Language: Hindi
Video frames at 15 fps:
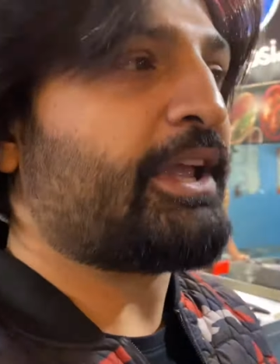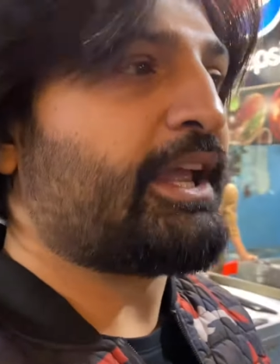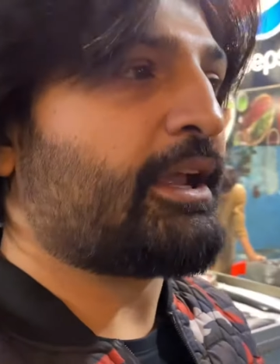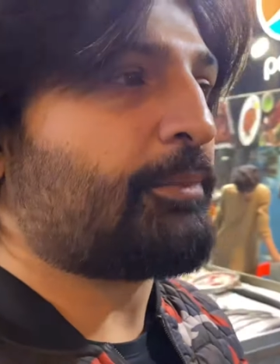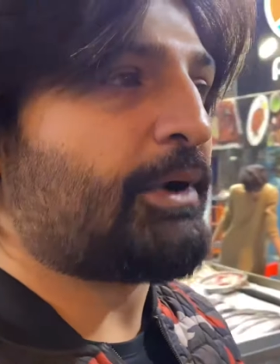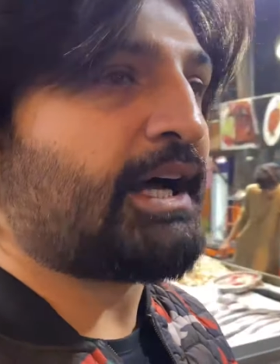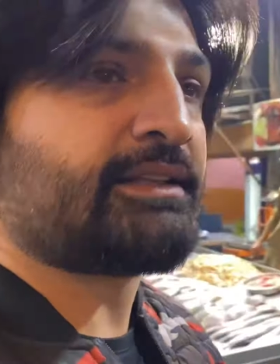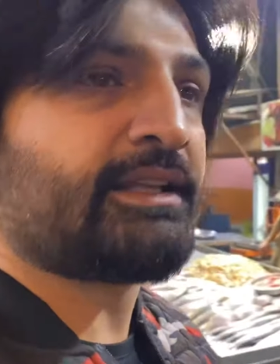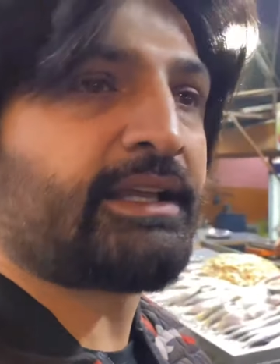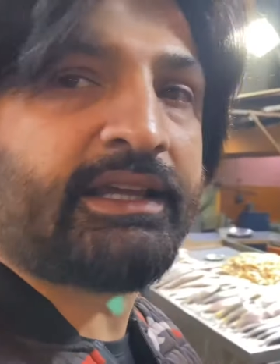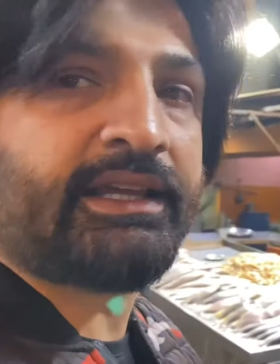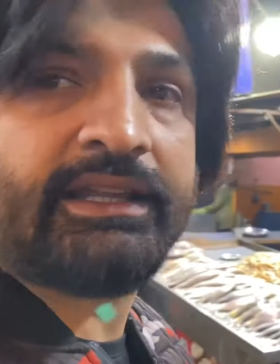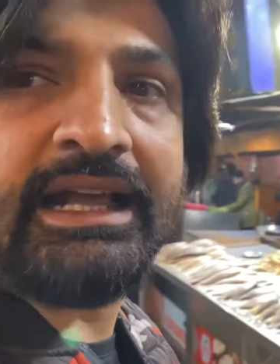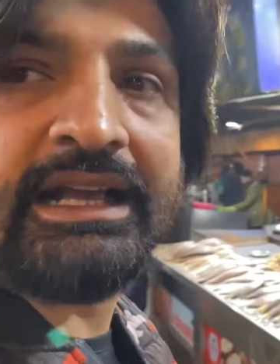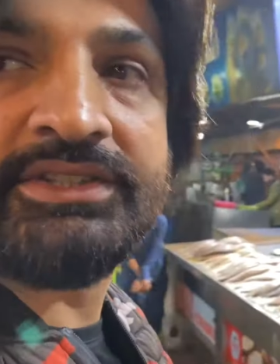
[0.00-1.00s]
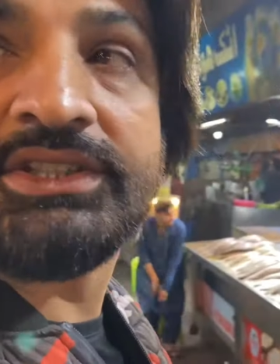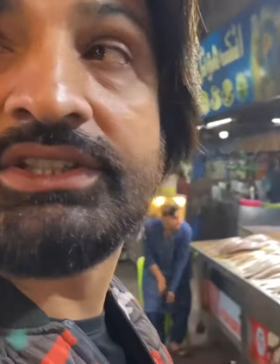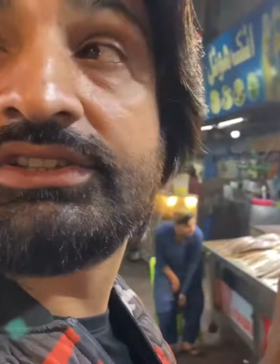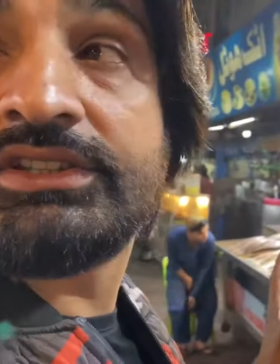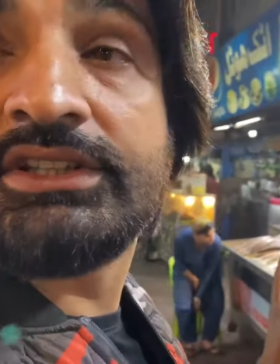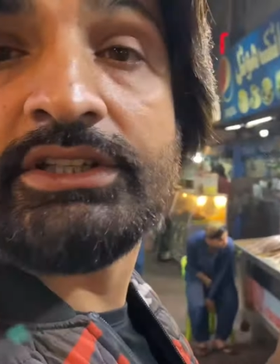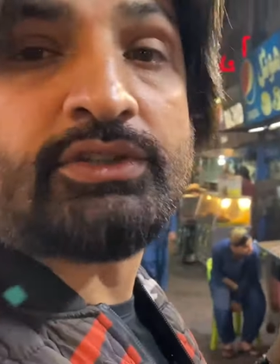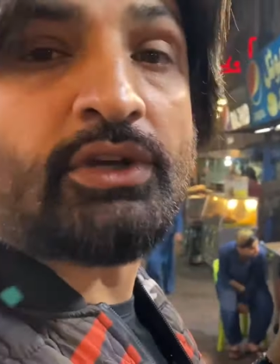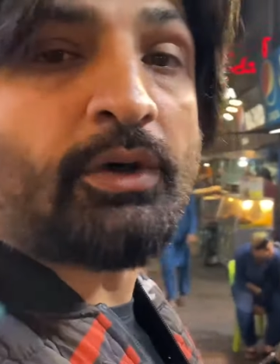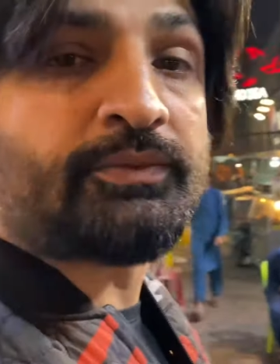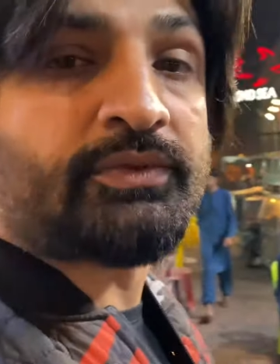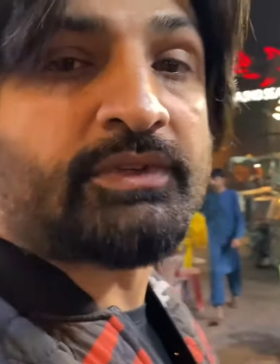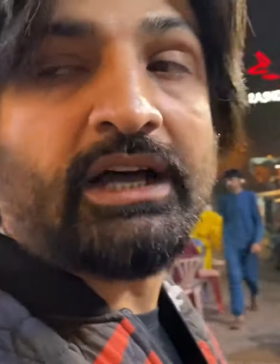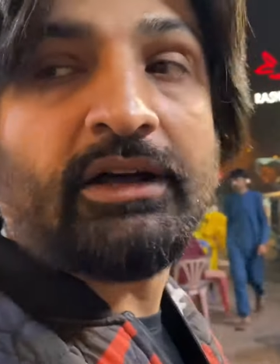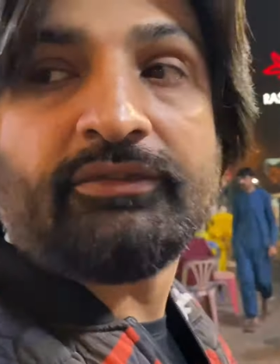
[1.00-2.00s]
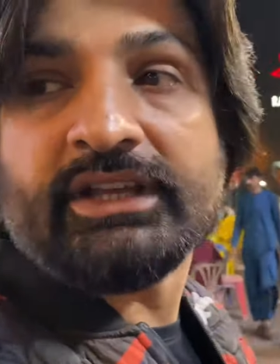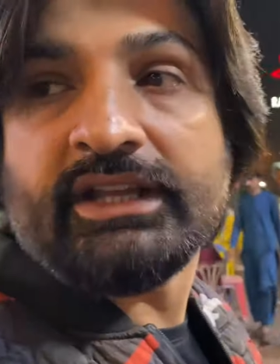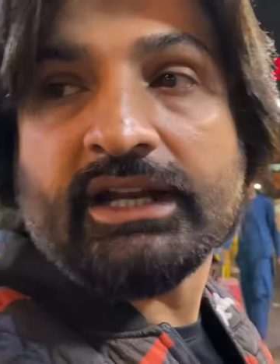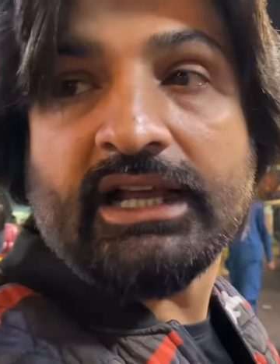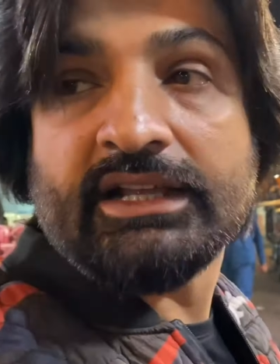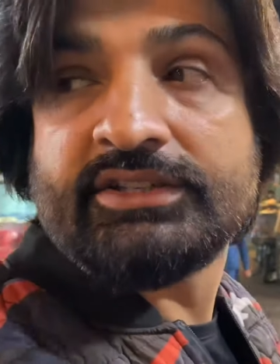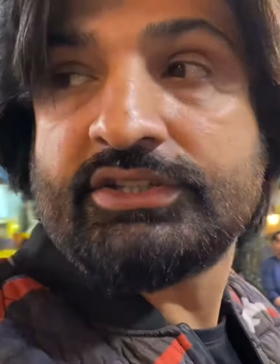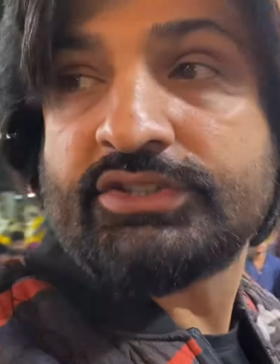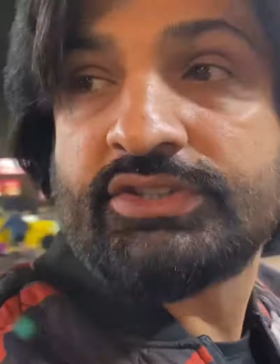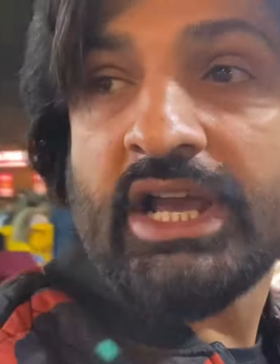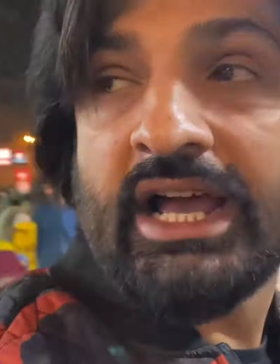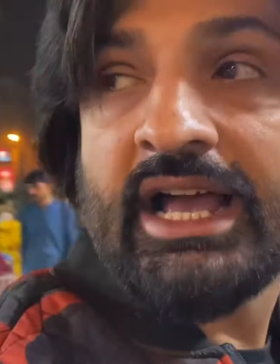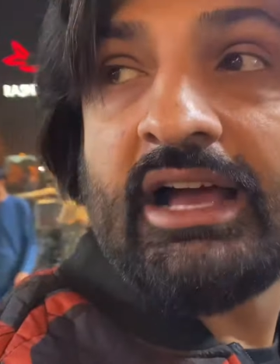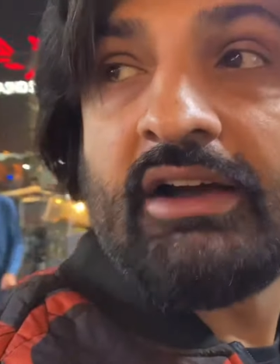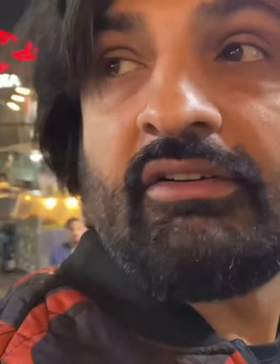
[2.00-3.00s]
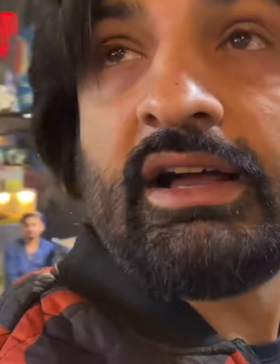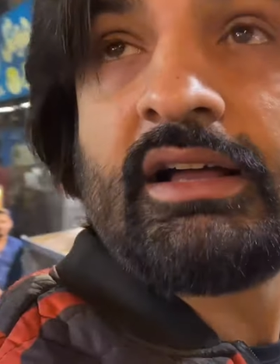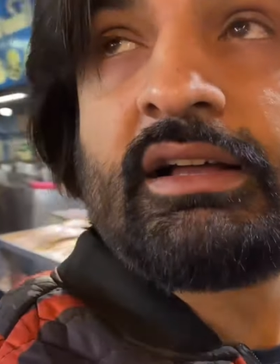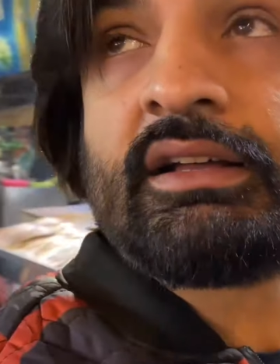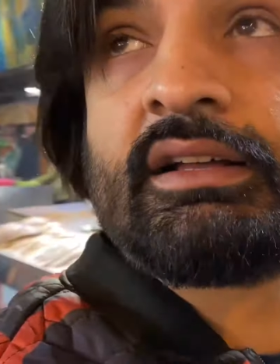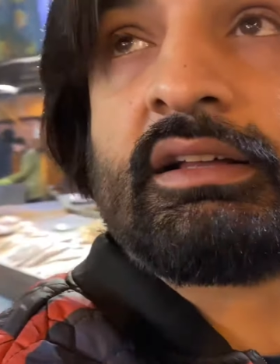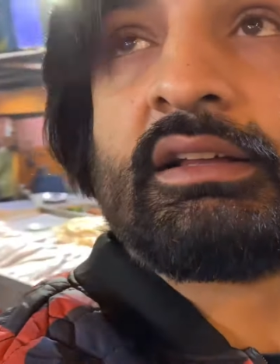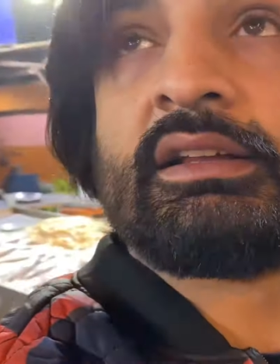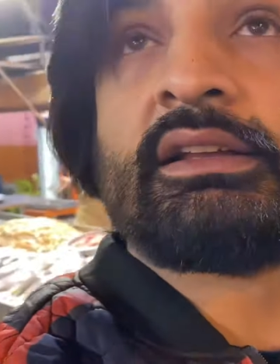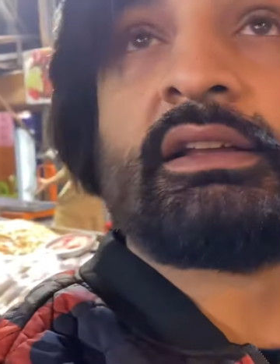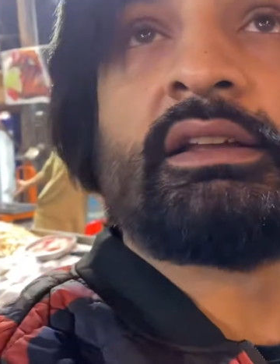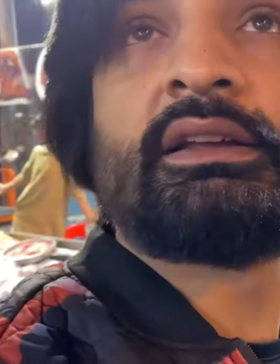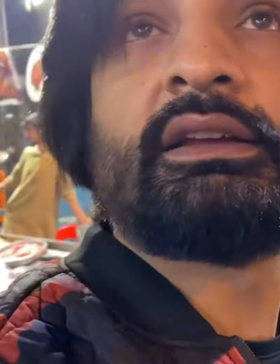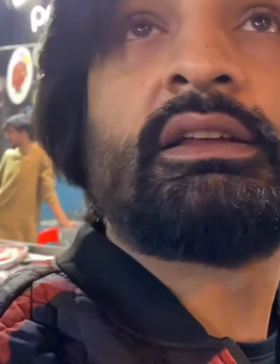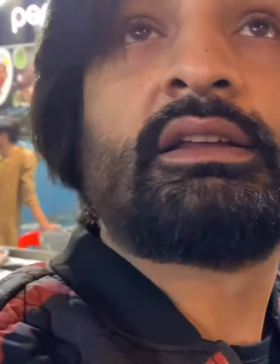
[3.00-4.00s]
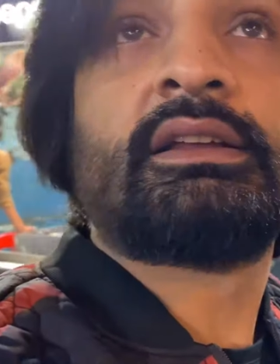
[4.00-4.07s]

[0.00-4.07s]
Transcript: पे एक बात है कि राशिद की शॉप्स काफ़ी हैं राशिद छाया हुआ है